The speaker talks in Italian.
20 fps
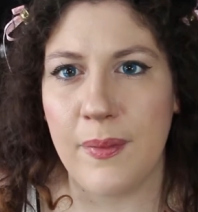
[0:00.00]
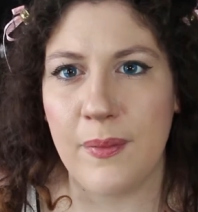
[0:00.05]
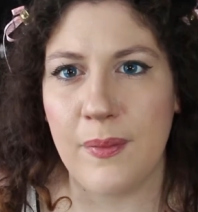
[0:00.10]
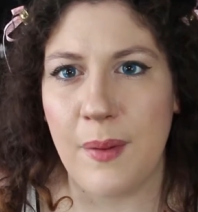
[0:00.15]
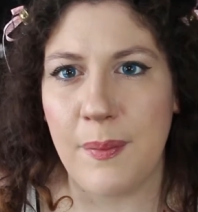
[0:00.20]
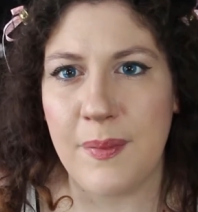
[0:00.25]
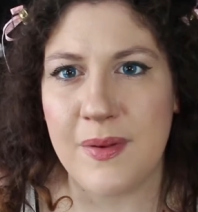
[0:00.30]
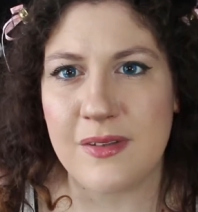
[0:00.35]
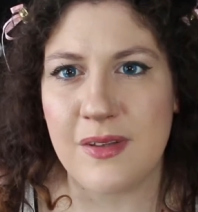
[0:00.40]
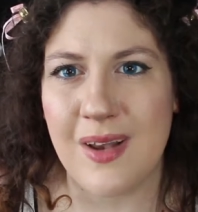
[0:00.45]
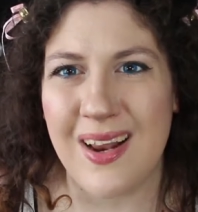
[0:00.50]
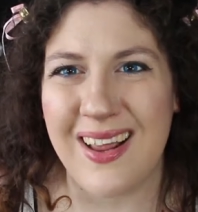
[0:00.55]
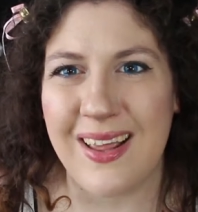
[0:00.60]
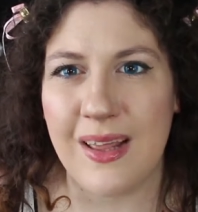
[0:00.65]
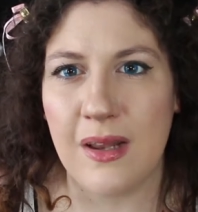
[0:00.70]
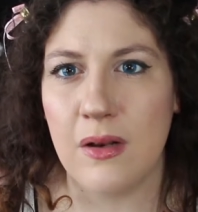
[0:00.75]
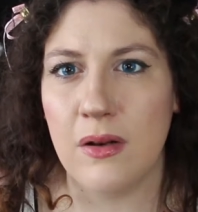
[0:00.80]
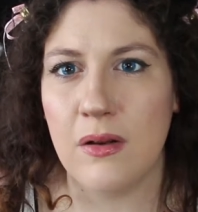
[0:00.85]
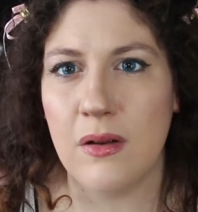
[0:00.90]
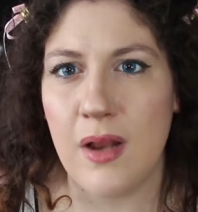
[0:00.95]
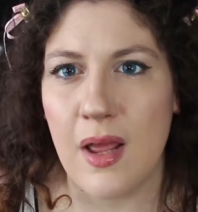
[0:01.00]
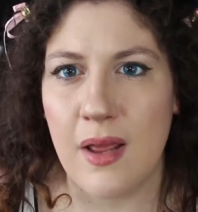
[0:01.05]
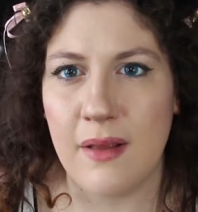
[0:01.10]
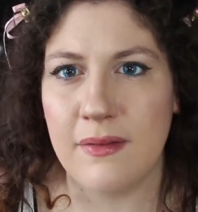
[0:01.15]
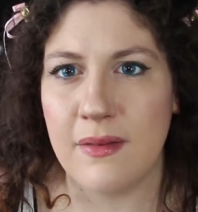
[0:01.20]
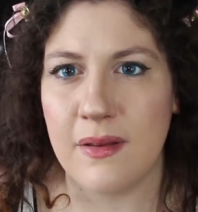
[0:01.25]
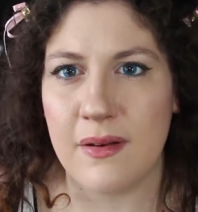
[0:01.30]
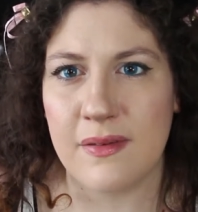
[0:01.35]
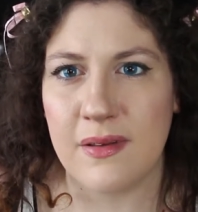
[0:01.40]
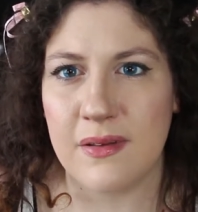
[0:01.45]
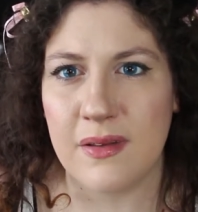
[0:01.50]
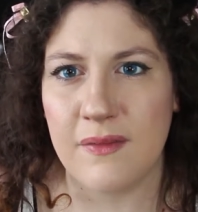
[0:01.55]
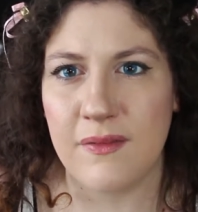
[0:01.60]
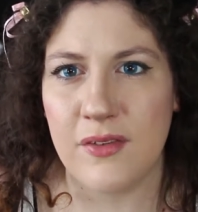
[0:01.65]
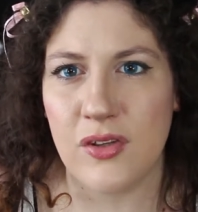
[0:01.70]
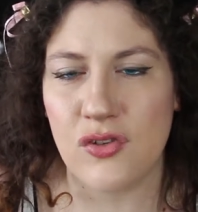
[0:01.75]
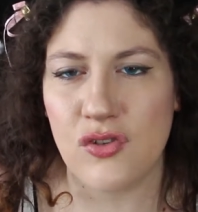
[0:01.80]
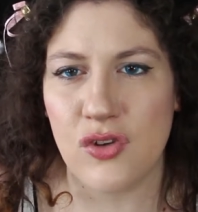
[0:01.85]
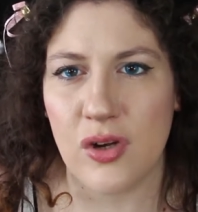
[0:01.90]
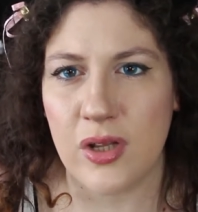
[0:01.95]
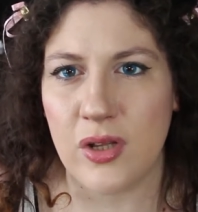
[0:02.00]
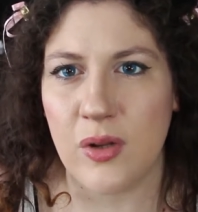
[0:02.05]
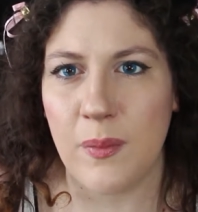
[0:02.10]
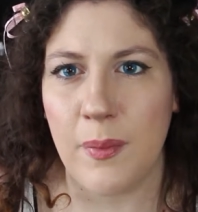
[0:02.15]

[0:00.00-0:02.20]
una persona che non è interessata ai videogiochi